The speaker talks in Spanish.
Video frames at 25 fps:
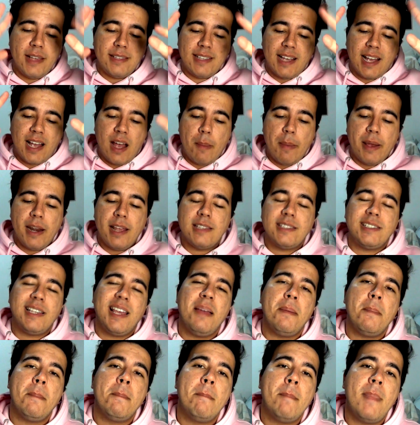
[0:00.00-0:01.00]
esas que
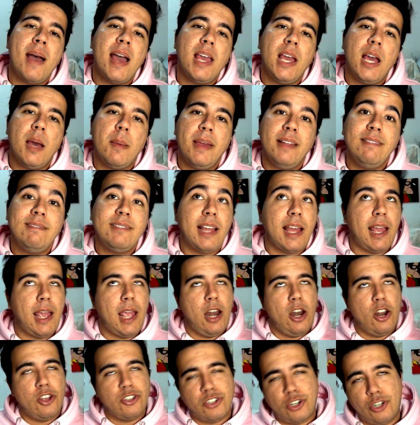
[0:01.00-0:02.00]
aparecen mágicamente
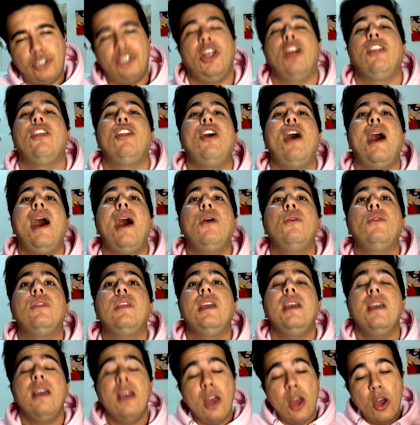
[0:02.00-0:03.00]
en los sorteos de los
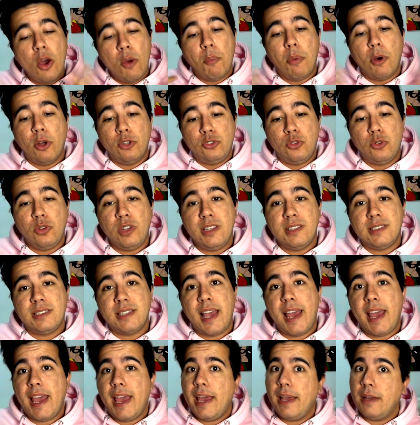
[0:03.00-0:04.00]
Audi, pues tú
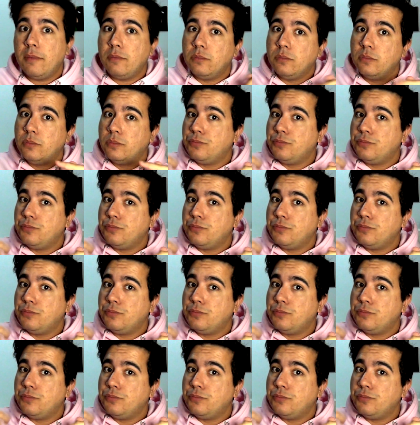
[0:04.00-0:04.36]
dices...